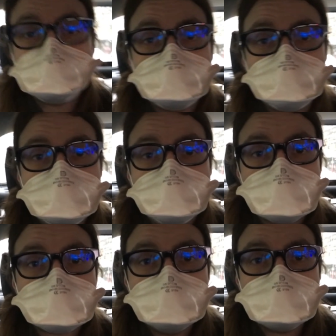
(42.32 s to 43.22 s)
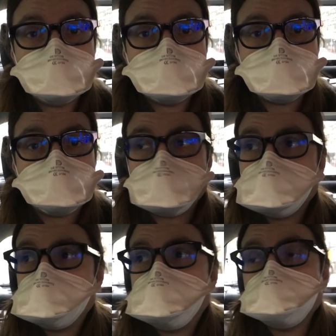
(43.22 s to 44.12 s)
nous a payé le taxi à tous hein, pour qu'on
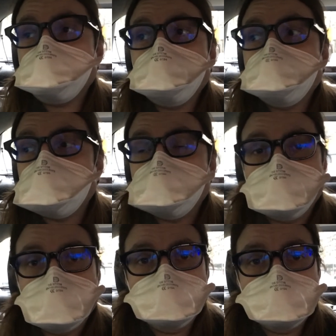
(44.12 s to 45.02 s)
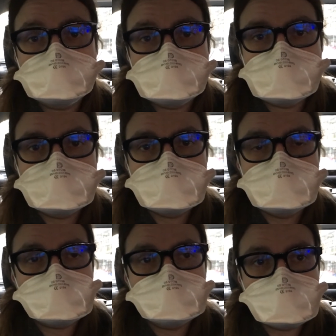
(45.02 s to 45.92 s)
puisse faire du télétravail. A
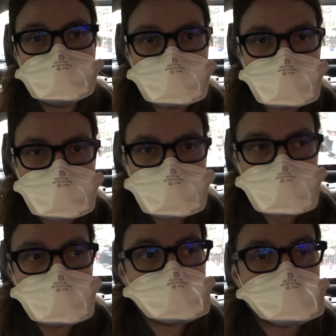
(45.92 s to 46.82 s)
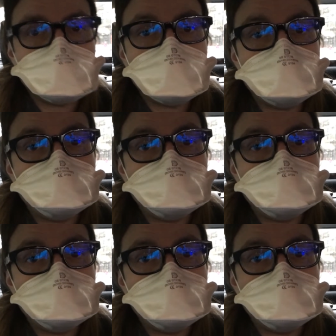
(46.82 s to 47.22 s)
priori ça va durer entre un